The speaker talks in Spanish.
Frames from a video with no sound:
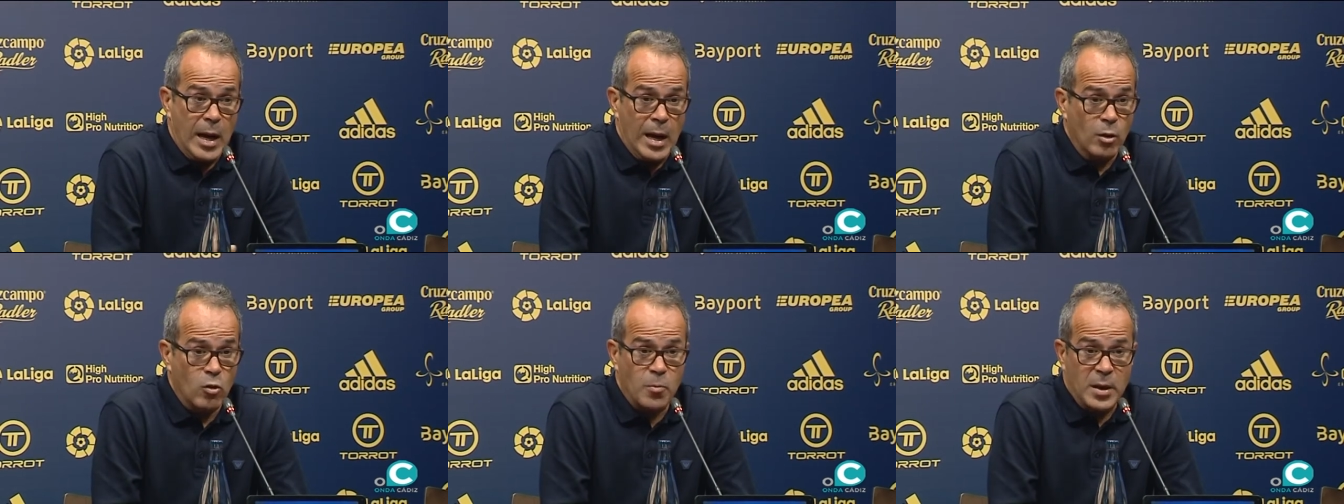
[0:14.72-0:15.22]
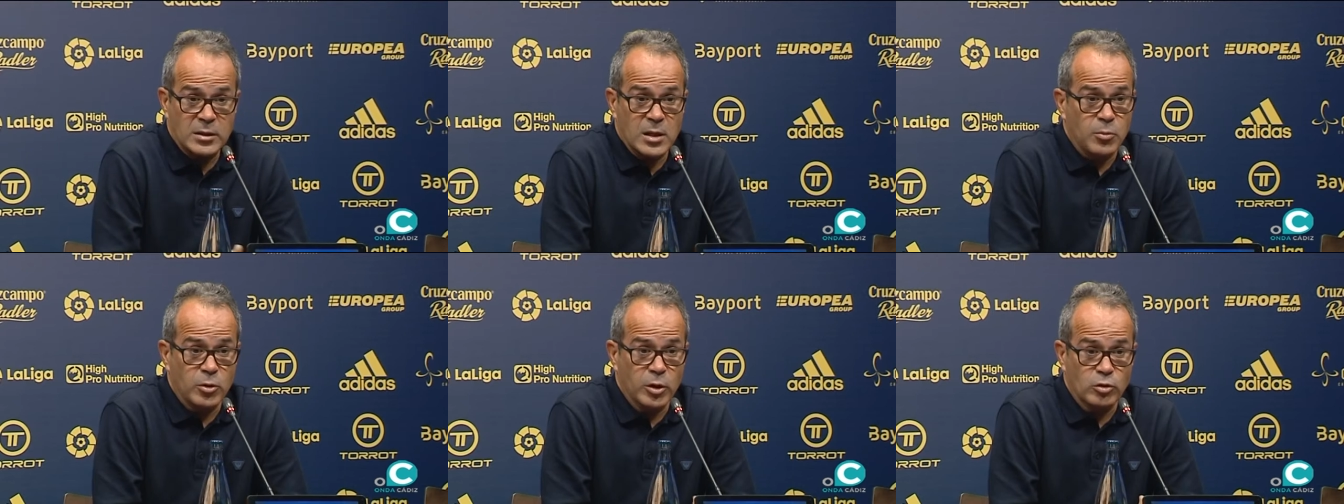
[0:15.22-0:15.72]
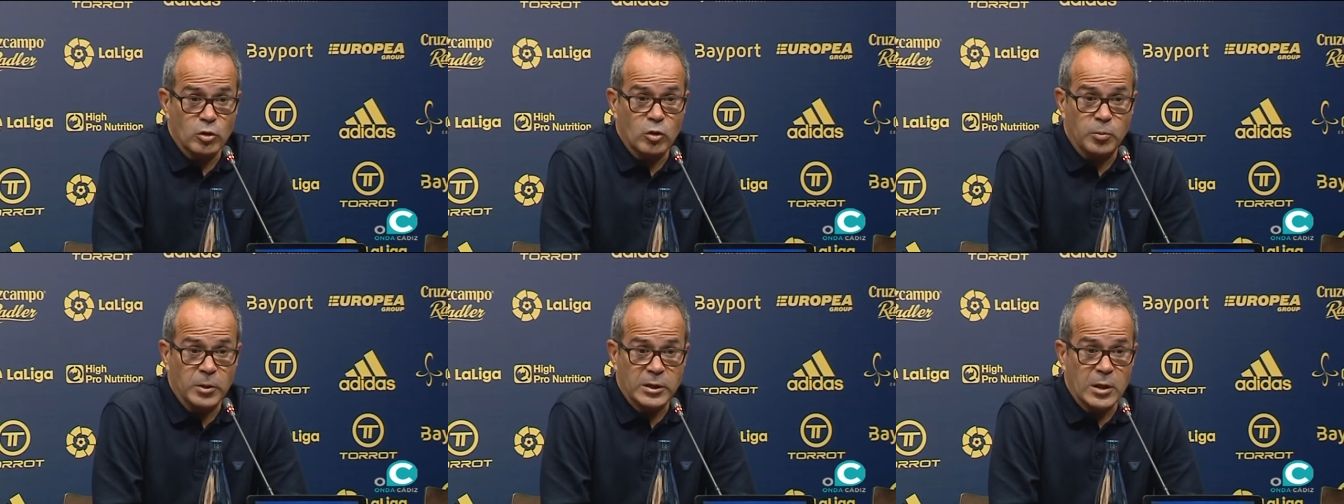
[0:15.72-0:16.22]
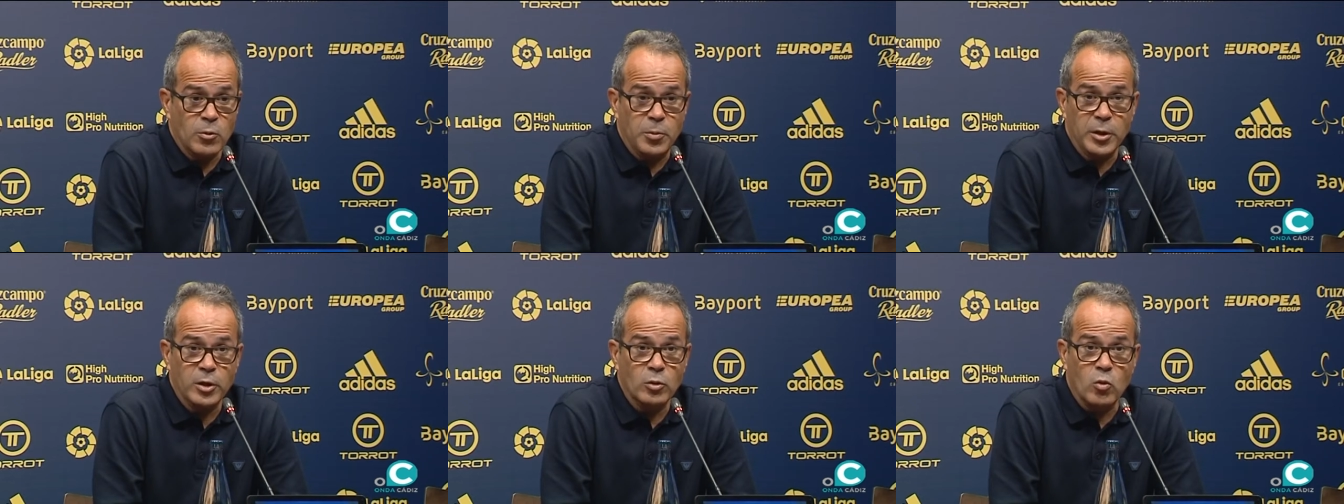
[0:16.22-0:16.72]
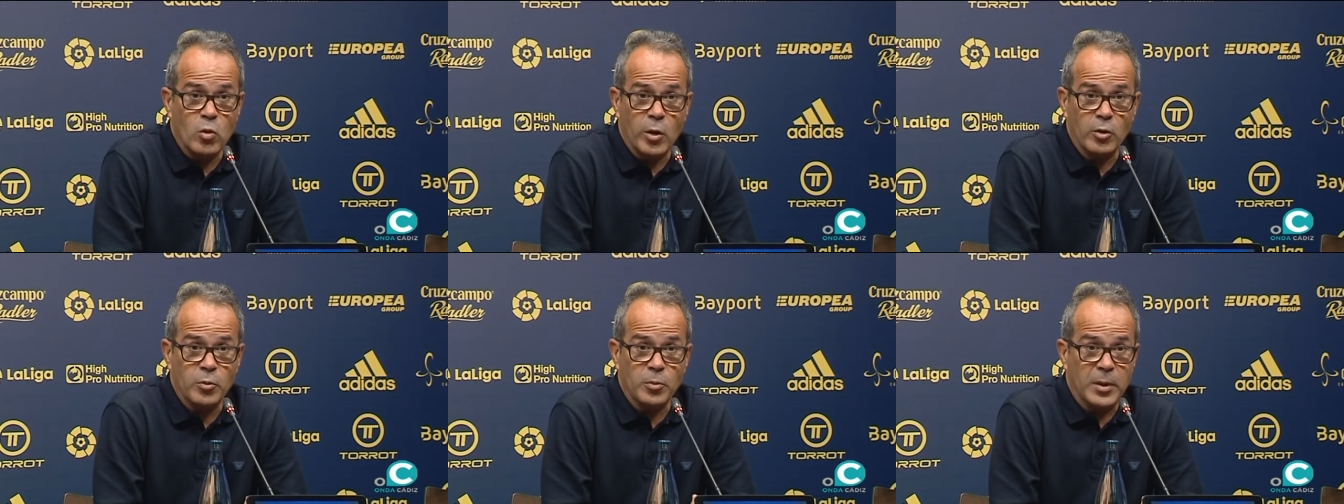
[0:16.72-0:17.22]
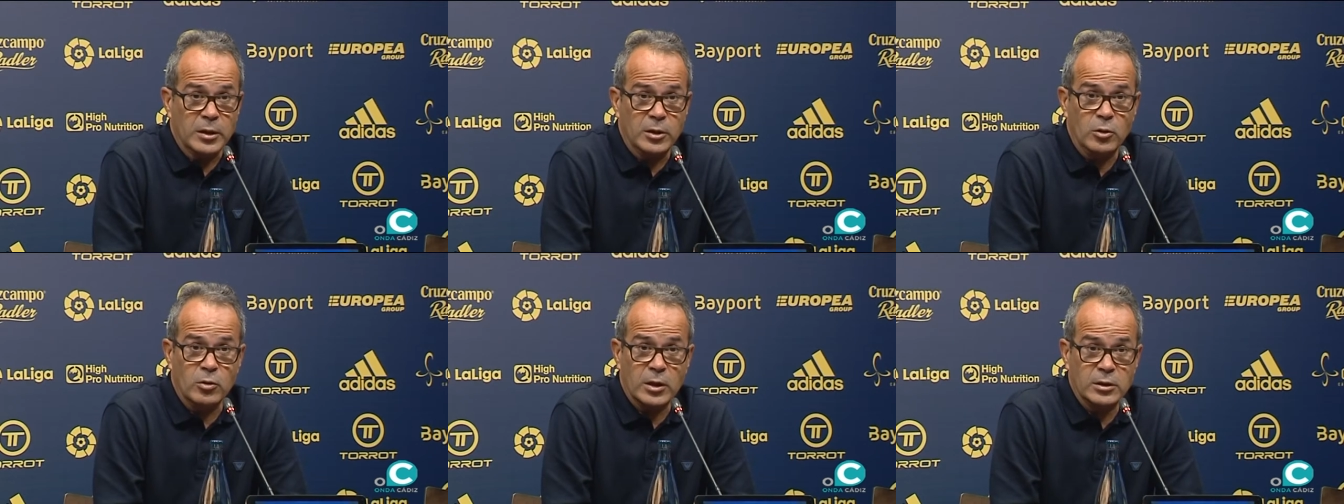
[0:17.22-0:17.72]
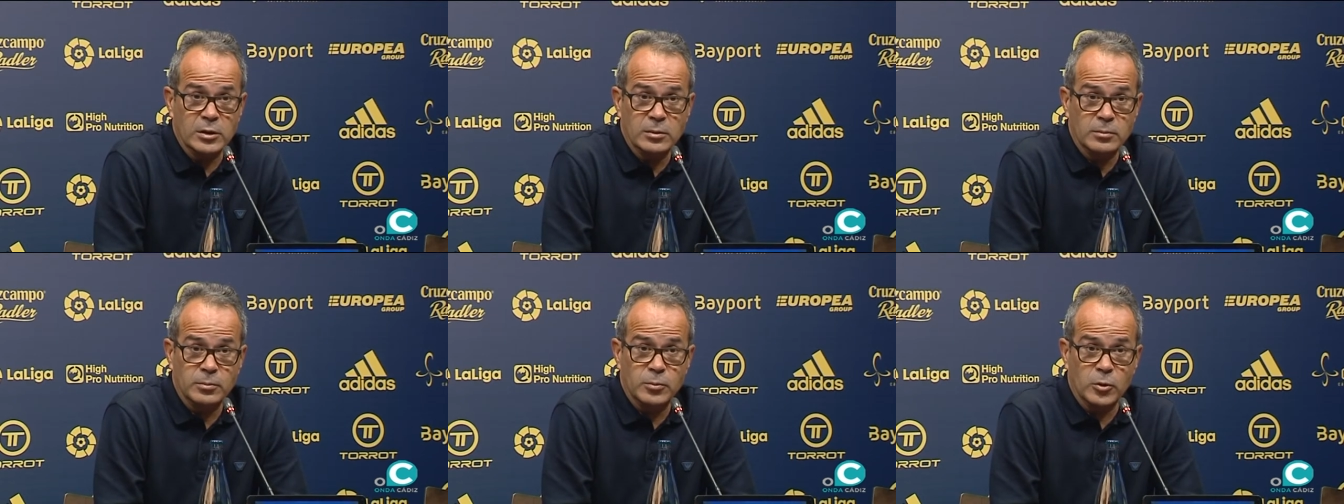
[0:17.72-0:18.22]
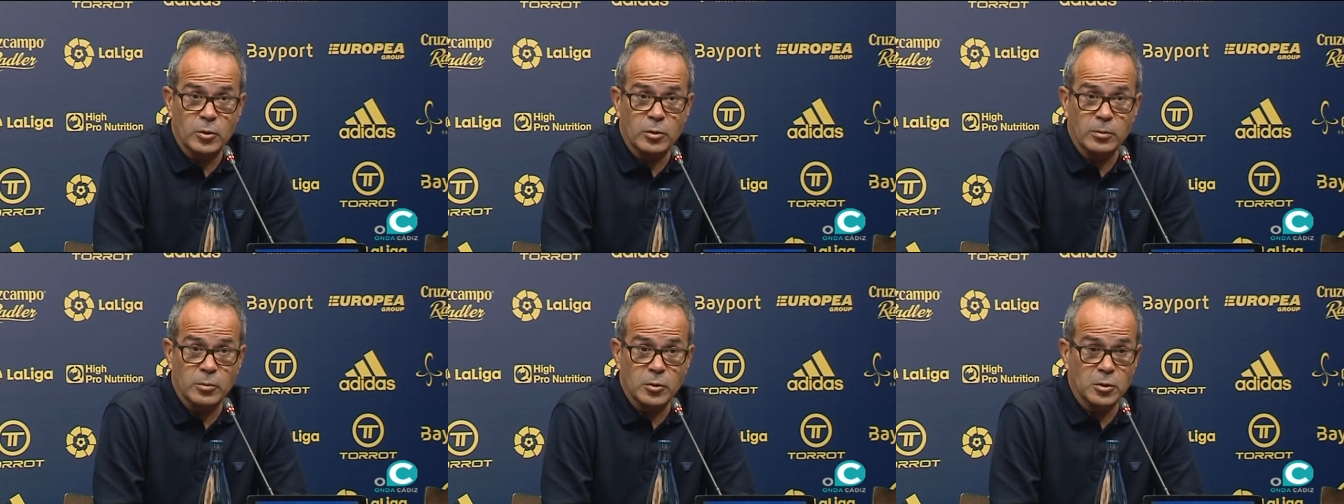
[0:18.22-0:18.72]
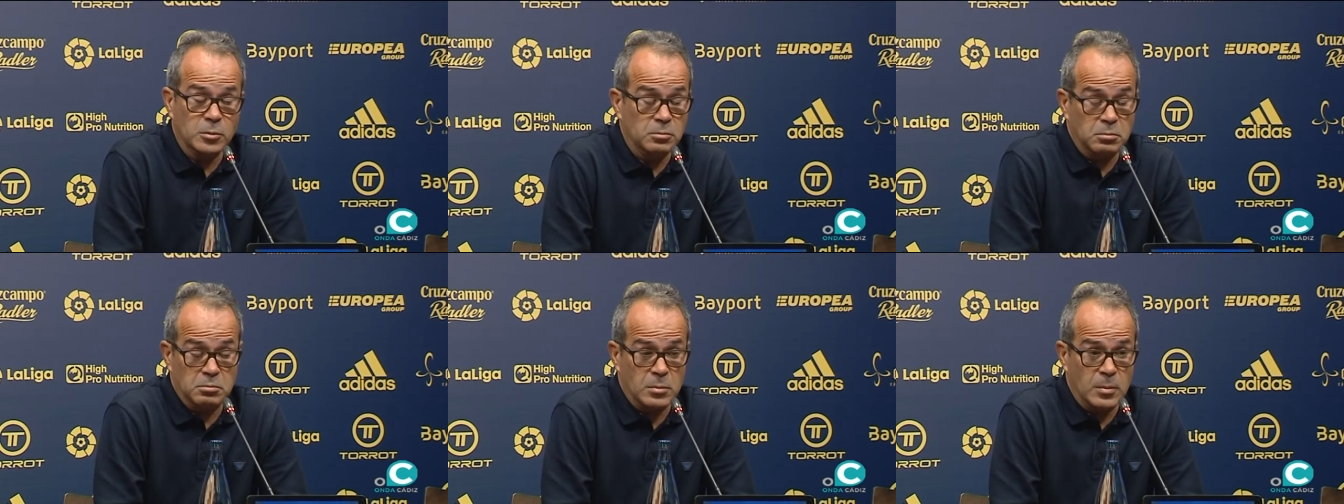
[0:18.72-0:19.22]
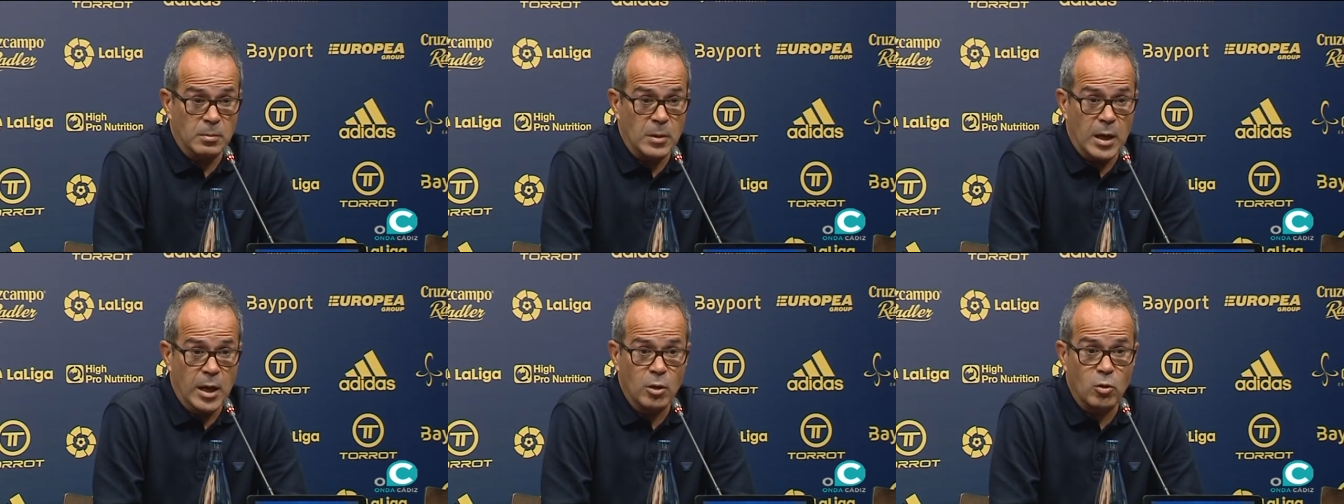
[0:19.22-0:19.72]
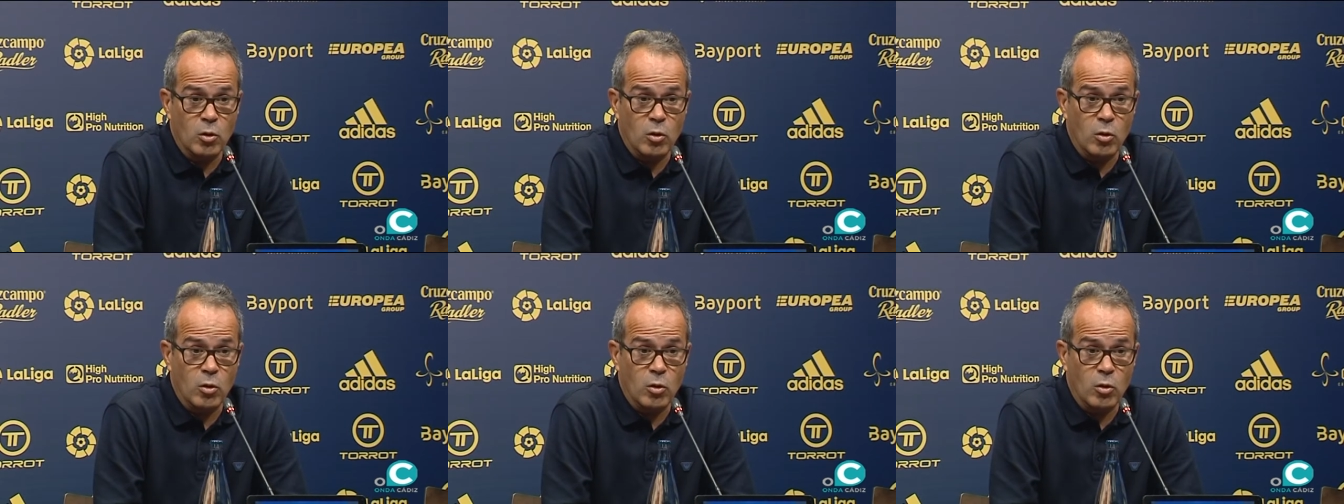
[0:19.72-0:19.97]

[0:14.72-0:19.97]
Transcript: Algo pasa porque nosotros estamos perdiendo un jugador por partido casi, por, algo,